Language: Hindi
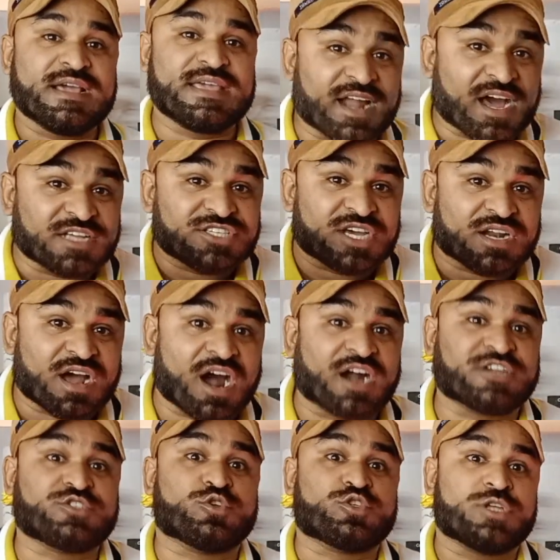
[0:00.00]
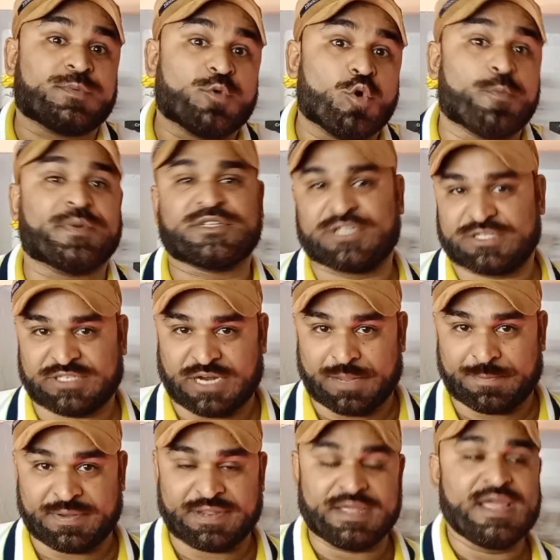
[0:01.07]
11,800 से भी ऊपर
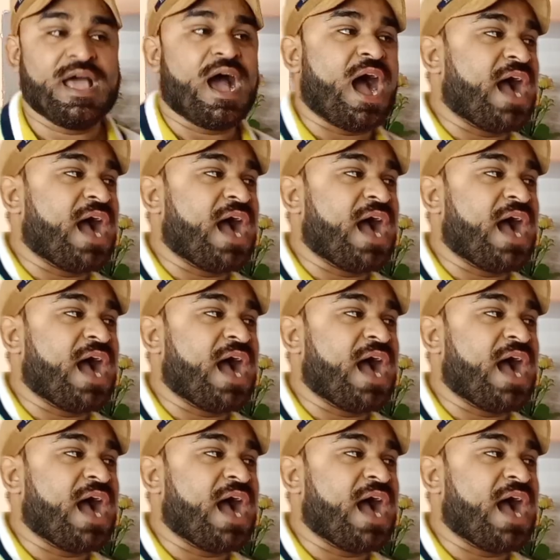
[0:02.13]
सब्सक्राइबर है